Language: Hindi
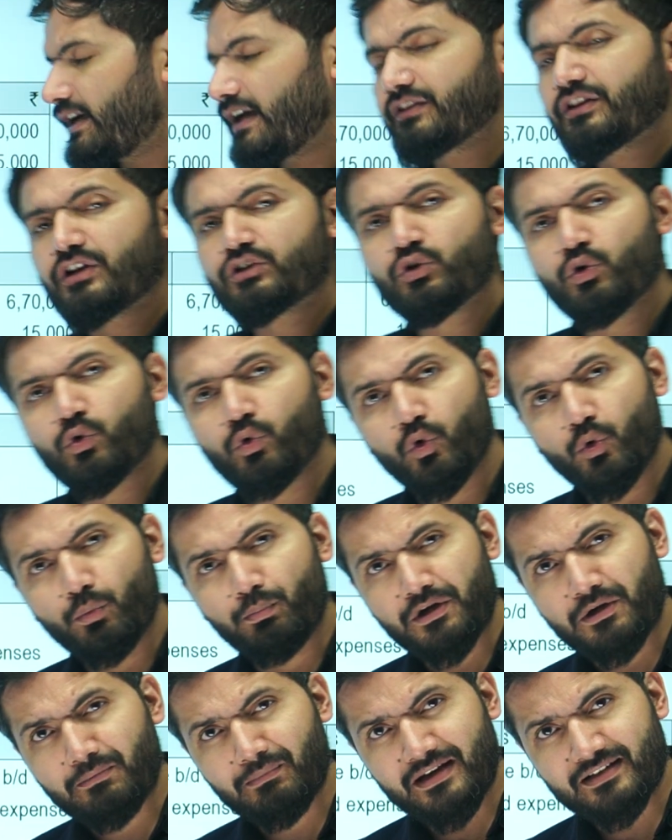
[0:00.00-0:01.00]
के अंदर जो
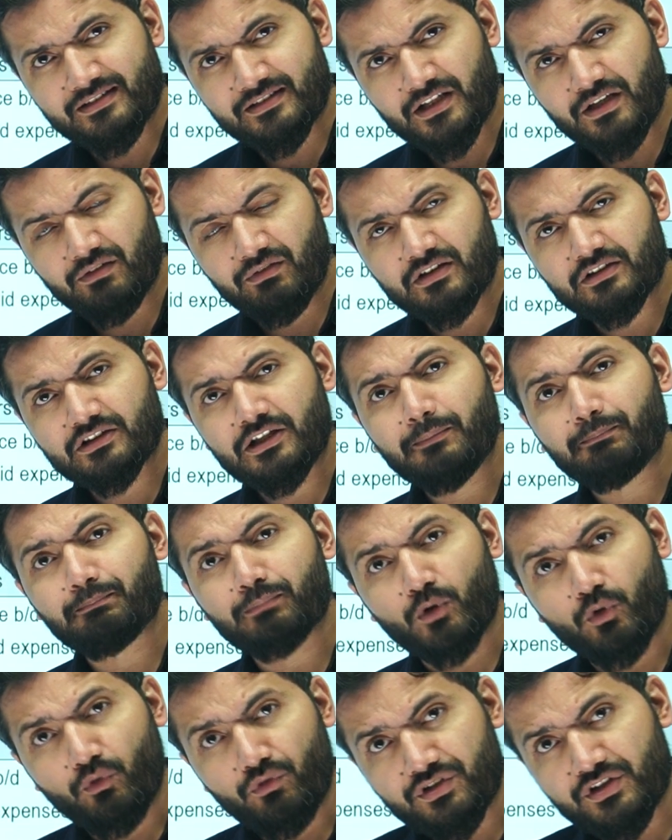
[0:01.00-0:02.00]
ओपनिंग बैलेंस गिवन था
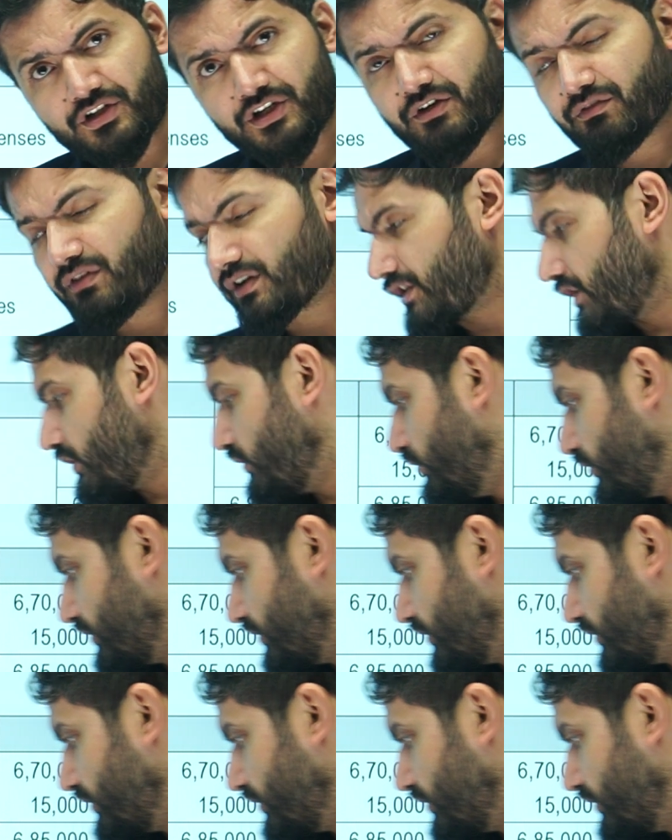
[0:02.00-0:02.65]
प्रोविजन की वर्किंग